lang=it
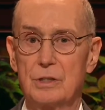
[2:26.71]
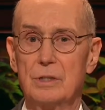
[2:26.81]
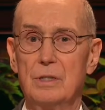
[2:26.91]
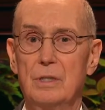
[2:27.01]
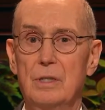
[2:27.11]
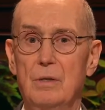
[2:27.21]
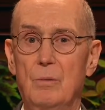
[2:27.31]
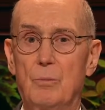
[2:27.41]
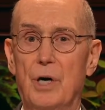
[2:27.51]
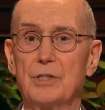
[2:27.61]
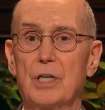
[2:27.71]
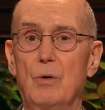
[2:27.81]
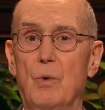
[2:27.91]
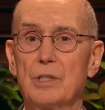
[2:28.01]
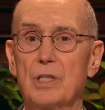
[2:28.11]
Parlando alle sorelle,
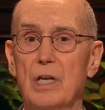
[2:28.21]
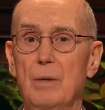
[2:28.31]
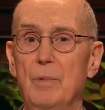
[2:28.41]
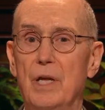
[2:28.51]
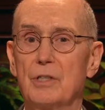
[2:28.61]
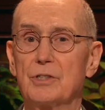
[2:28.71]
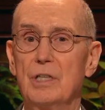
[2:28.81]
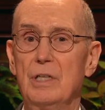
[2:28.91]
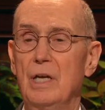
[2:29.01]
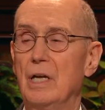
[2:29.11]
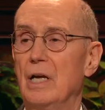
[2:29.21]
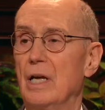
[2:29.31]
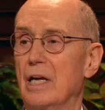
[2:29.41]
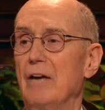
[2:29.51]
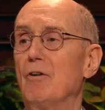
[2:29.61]
il presidente Russell
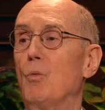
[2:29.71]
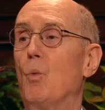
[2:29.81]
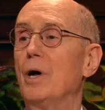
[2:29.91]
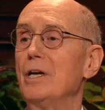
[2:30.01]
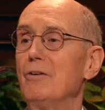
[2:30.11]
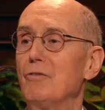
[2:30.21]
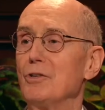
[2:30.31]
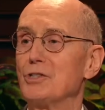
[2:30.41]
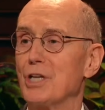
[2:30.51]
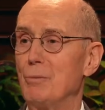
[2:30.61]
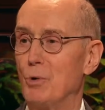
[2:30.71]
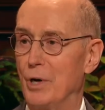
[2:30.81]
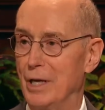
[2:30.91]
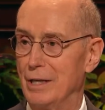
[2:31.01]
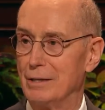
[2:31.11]
M. Nelson
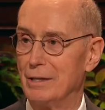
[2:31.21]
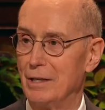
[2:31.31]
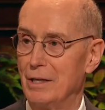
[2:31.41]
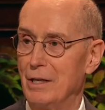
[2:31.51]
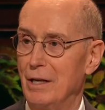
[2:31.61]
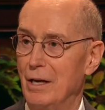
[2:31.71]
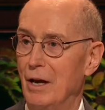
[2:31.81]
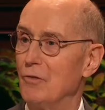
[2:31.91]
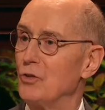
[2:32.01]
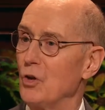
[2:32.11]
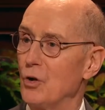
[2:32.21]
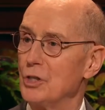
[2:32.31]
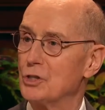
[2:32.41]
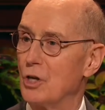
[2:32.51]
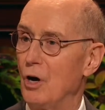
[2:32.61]
ha riassunto
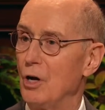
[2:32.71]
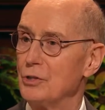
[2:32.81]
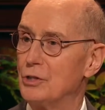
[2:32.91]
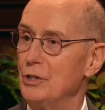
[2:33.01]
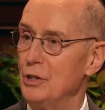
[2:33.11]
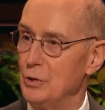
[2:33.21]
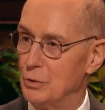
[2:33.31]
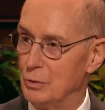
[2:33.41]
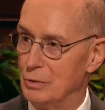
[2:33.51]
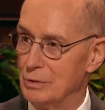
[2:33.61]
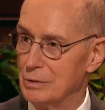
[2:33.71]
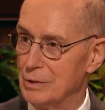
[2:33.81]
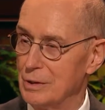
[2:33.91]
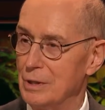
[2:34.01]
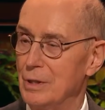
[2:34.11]
meravigliosamente in cosa
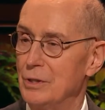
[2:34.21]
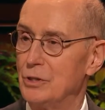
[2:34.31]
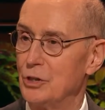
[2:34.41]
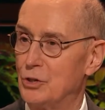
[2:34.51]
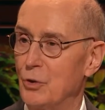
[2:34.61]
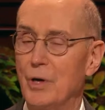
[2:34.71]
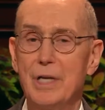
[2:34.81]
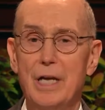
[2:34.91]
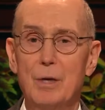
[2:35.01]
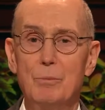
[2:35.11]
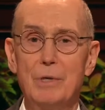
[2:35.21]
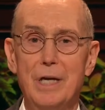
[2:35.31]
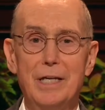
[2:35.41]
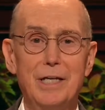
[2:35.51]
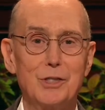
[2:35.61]
consiste la chiamata del Signore,
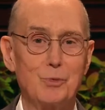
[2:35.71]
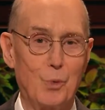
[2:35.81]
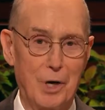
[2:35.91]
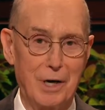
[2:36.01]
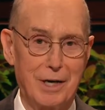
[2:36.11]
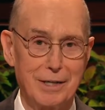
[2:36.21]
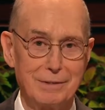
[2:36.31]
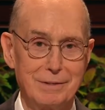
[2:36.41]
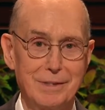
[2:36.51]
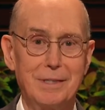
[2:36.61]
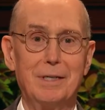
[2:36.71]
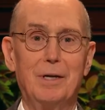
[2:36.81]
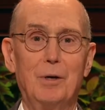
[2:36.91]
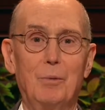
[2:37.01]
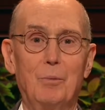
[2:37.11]
a unirvi a Lui
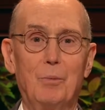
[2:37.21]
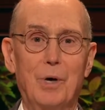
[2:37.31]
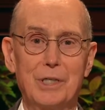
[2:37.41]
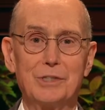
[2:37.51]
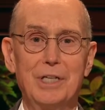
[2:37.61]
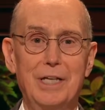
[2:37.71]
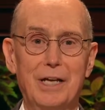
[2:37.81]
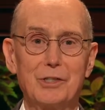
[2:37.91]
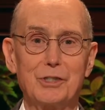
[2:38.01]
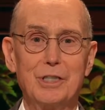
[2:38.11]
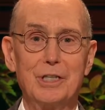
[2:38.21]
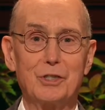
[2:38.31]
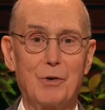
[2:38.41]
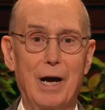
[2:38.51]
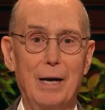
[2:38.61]
nella sua opera.
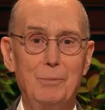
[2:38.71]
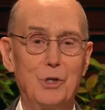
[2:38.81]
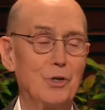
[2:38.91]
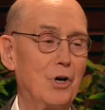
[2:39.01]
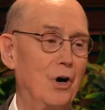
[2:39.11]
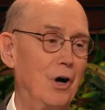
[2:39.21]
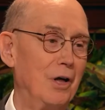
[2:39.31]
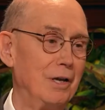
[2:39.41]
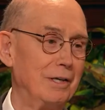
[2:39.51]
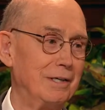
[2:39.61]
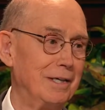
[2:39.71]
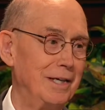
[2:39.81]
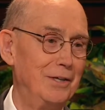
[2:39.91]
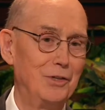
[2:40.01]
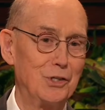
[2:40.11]
Ecco come il Signore
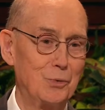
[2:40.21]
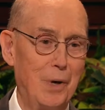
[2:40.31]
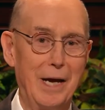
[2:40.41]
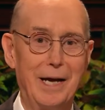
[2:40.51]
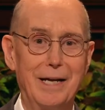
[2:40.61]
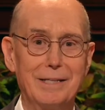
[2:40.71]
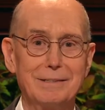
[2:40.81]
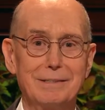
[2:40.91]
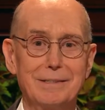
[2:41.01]
Nelson l'ha descritta.